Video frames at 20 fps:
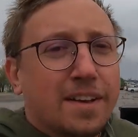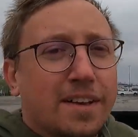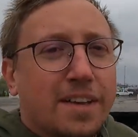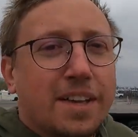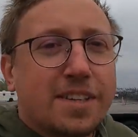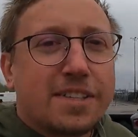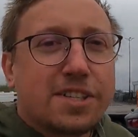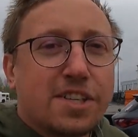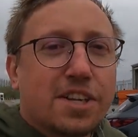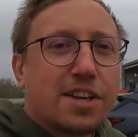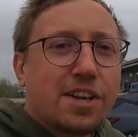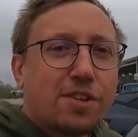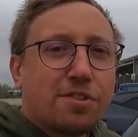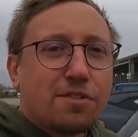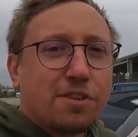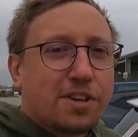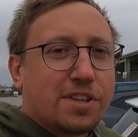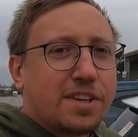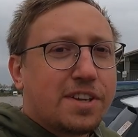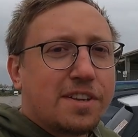Я, к
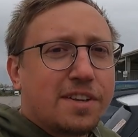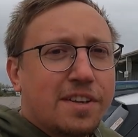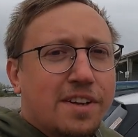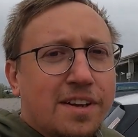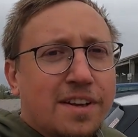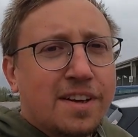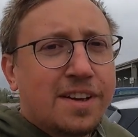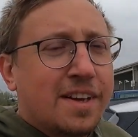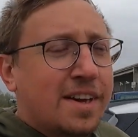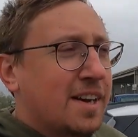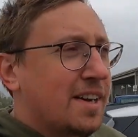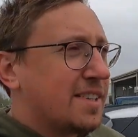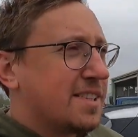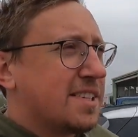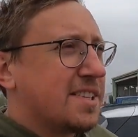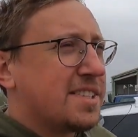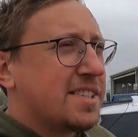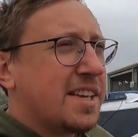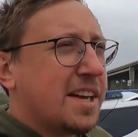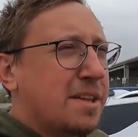сожалению, хотел
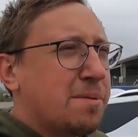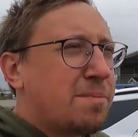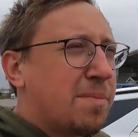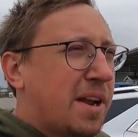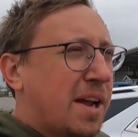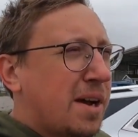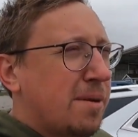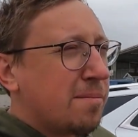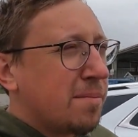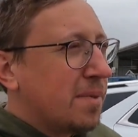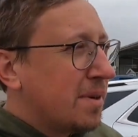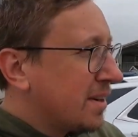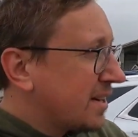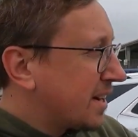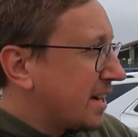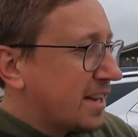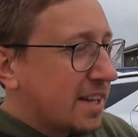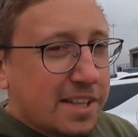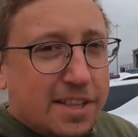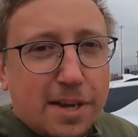заснять прям,
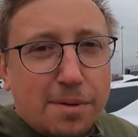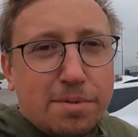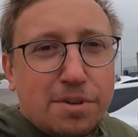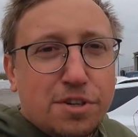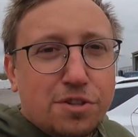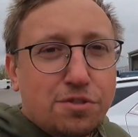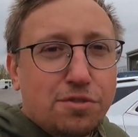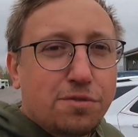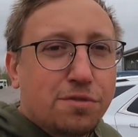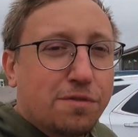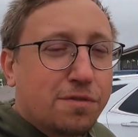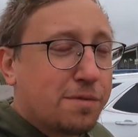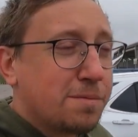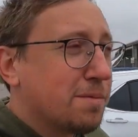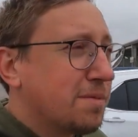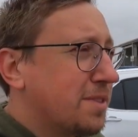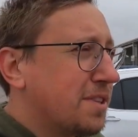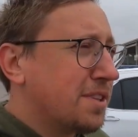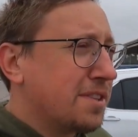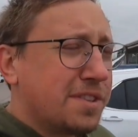как я там хожу,
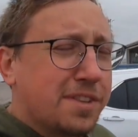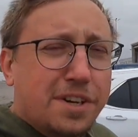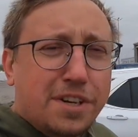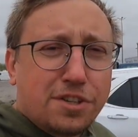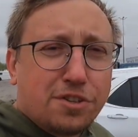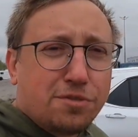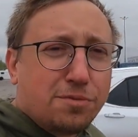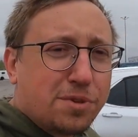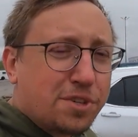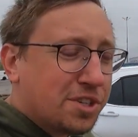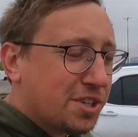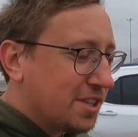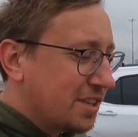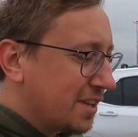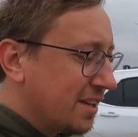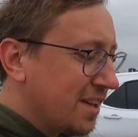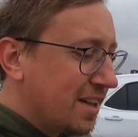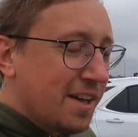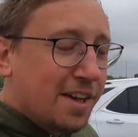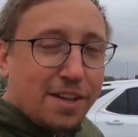нахожу
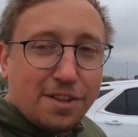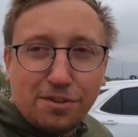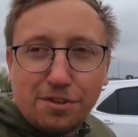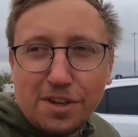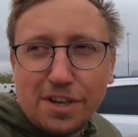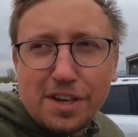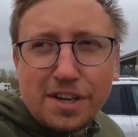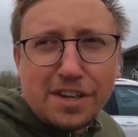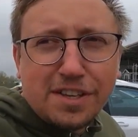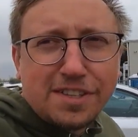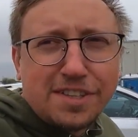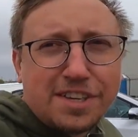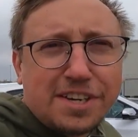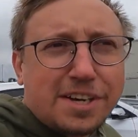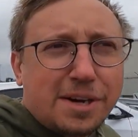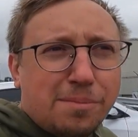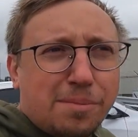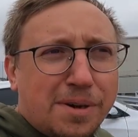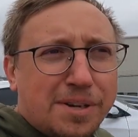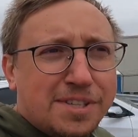машины, но я
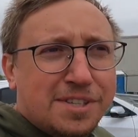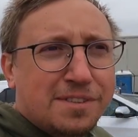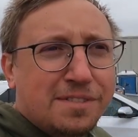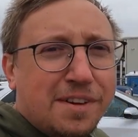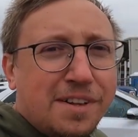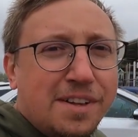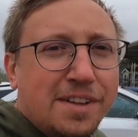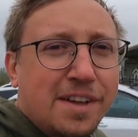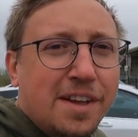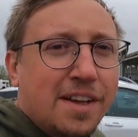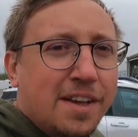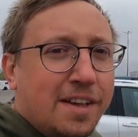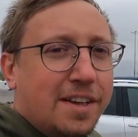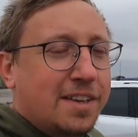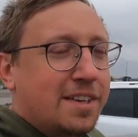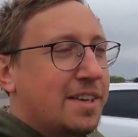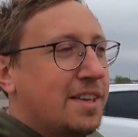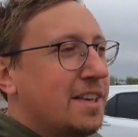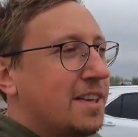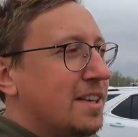дико опаздывал
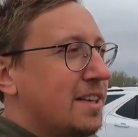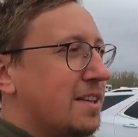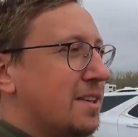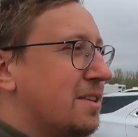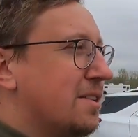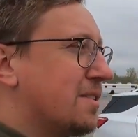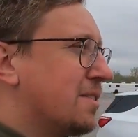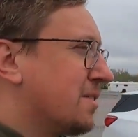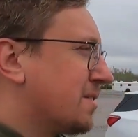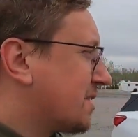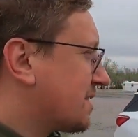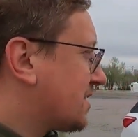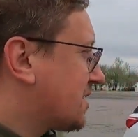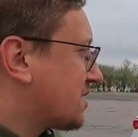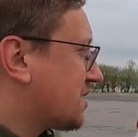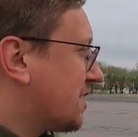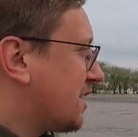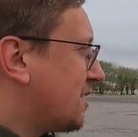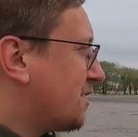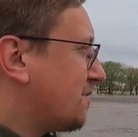и, к
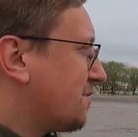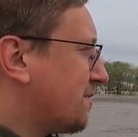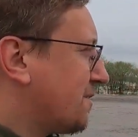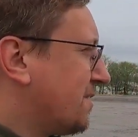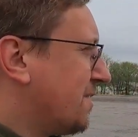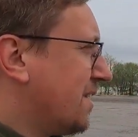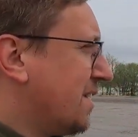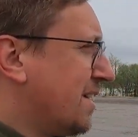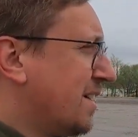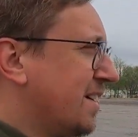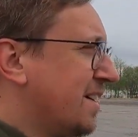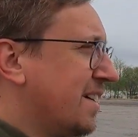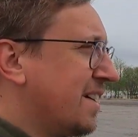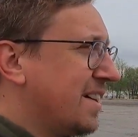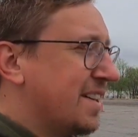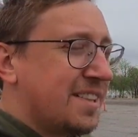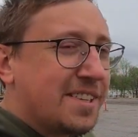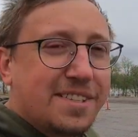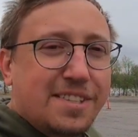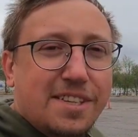сожалению,
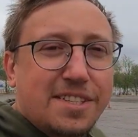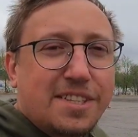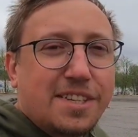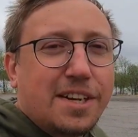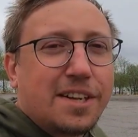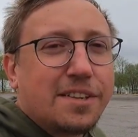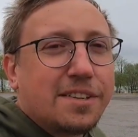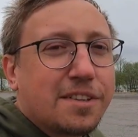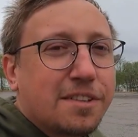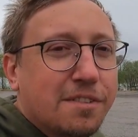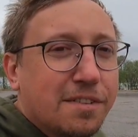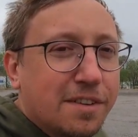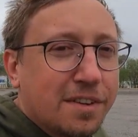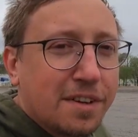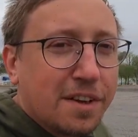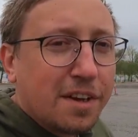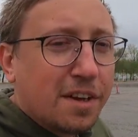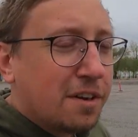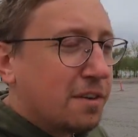не заснял этого.